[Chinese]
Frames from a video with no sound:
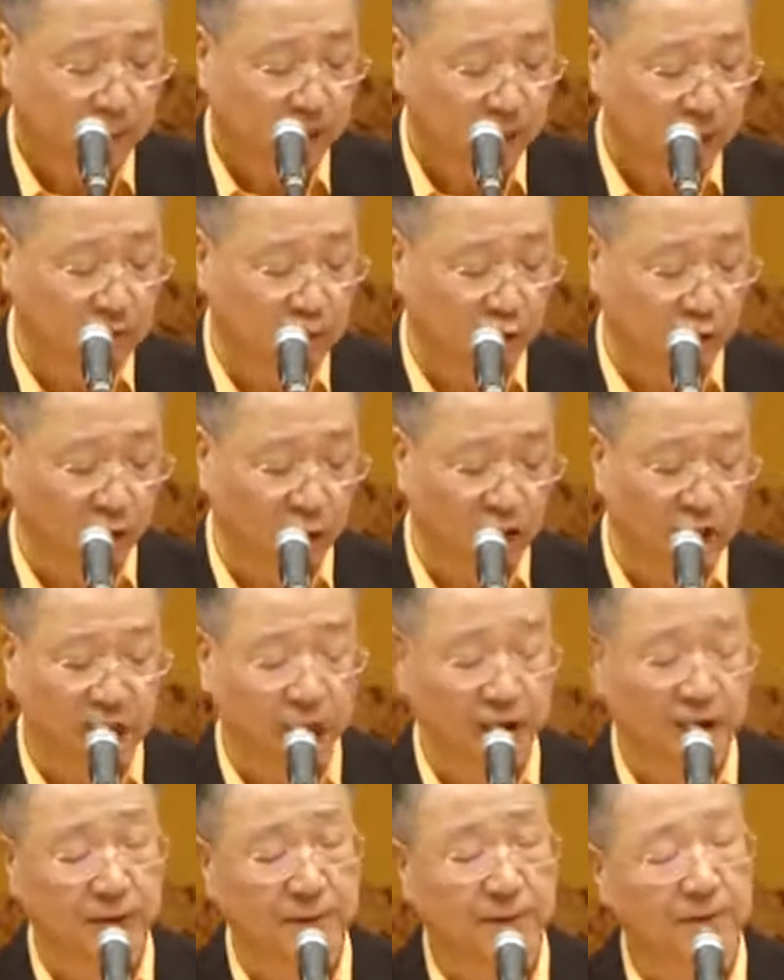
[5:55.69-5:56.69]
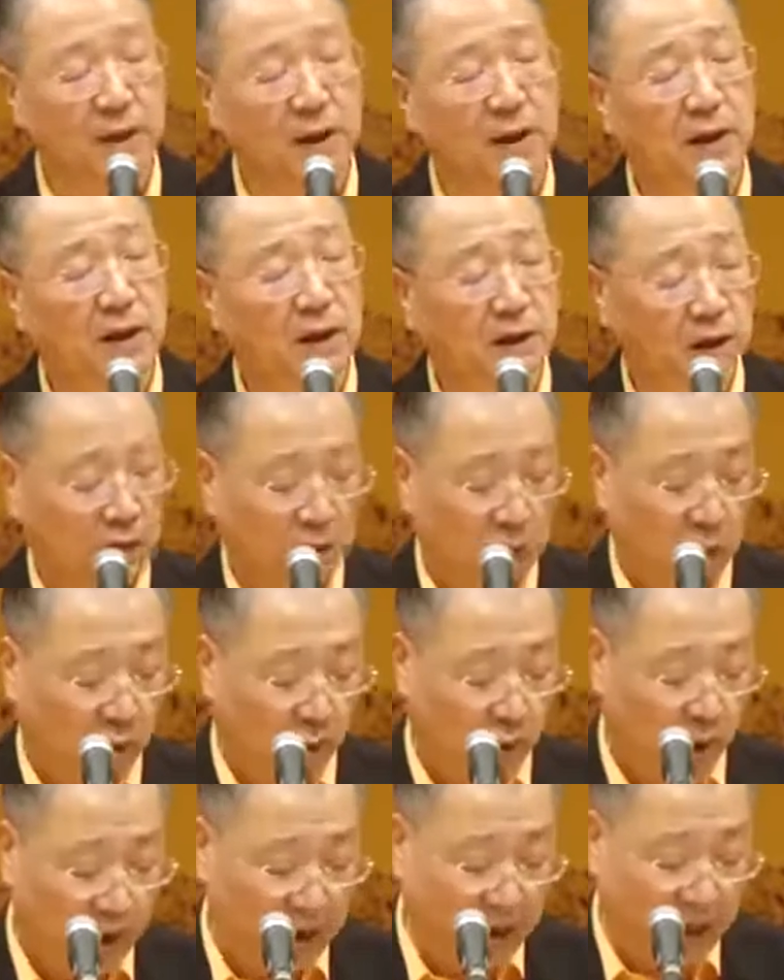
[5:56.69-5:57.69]
所以，
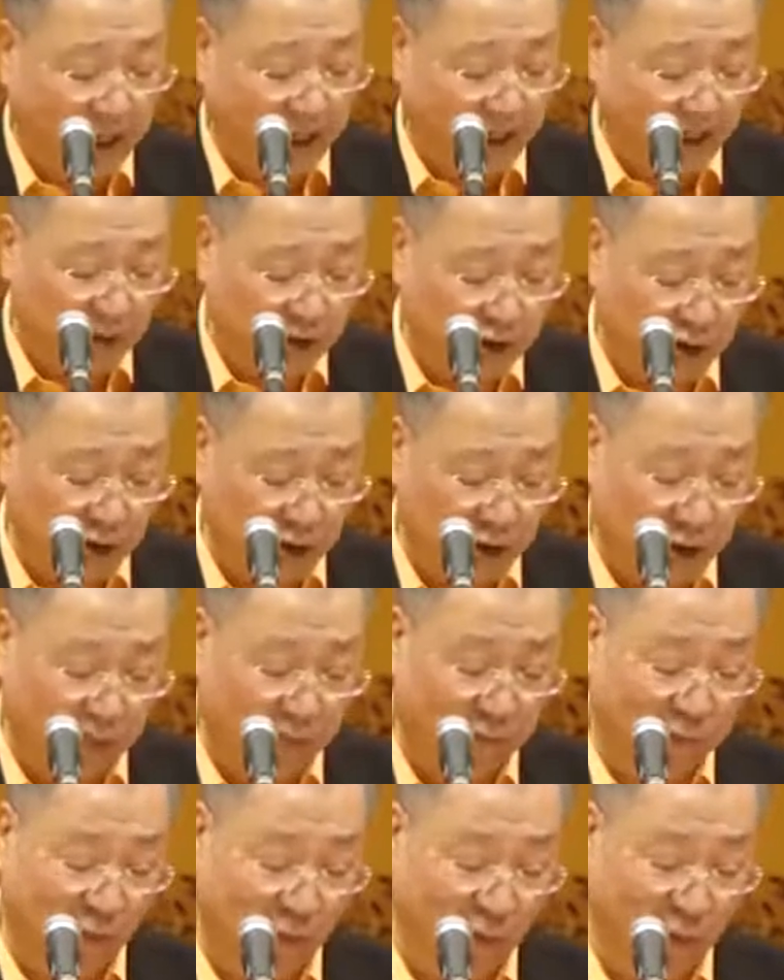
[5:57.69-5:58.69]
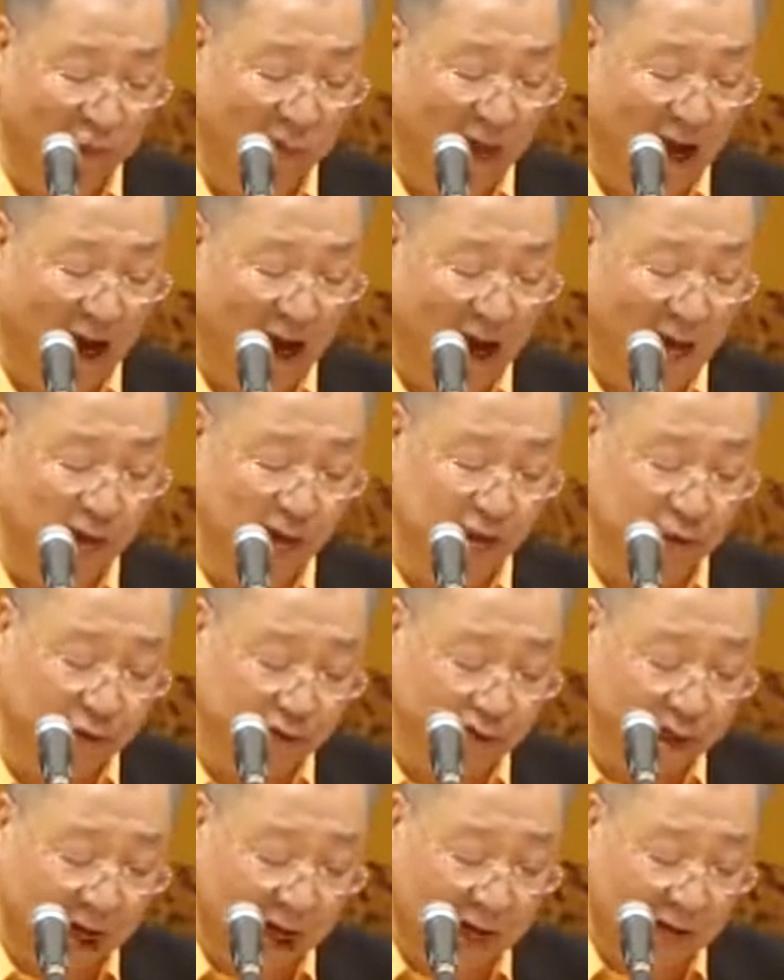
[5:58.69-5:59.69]
我演说的佛法就
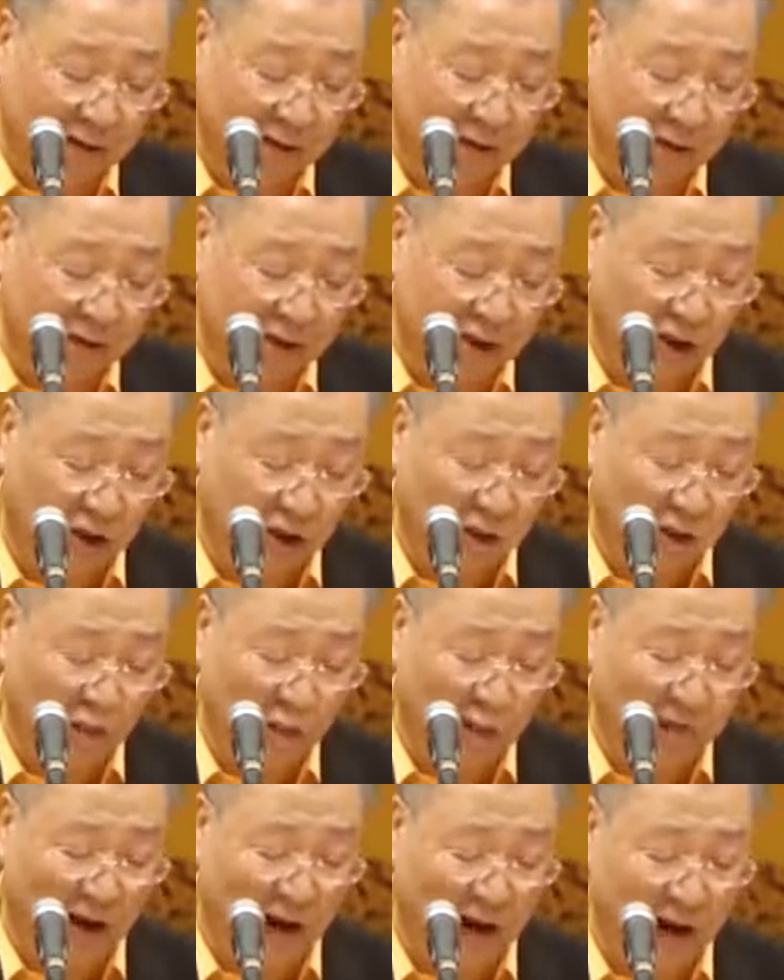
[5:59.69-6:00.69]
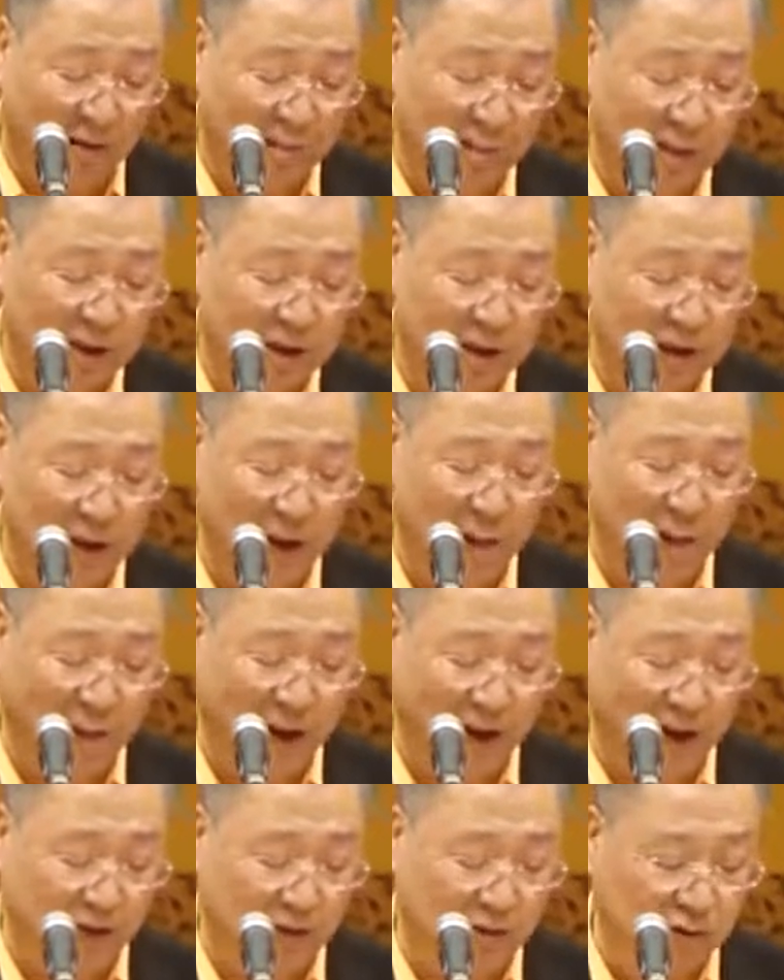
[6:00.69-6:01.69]
像舟筏，是
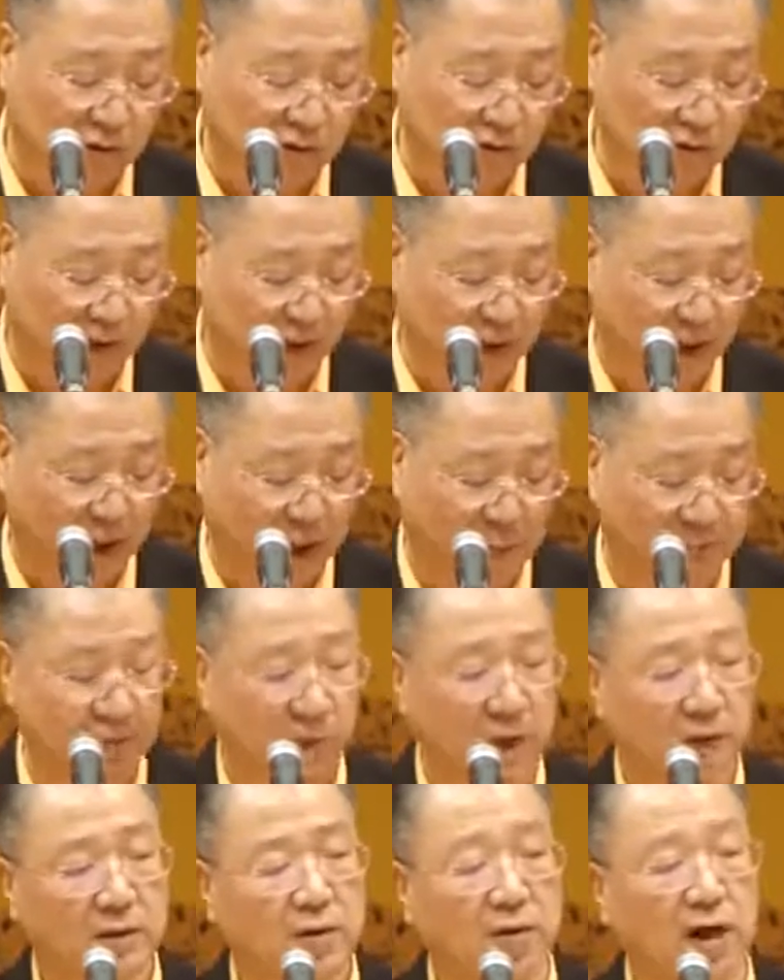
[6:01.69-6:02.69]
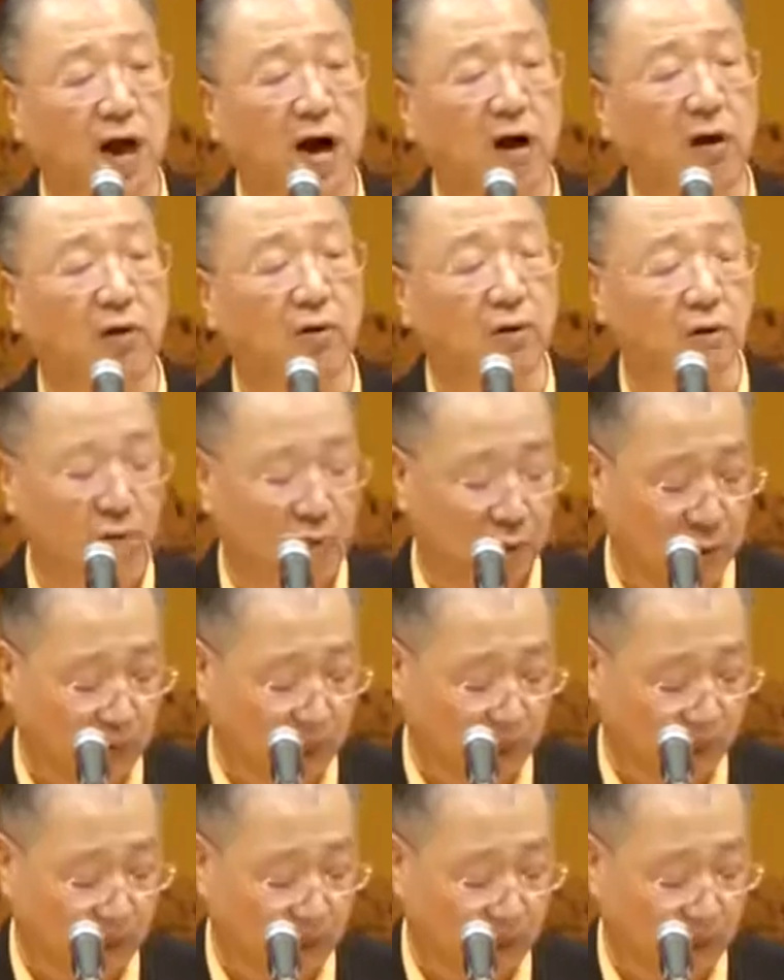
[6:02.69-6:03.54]
帮助你们超越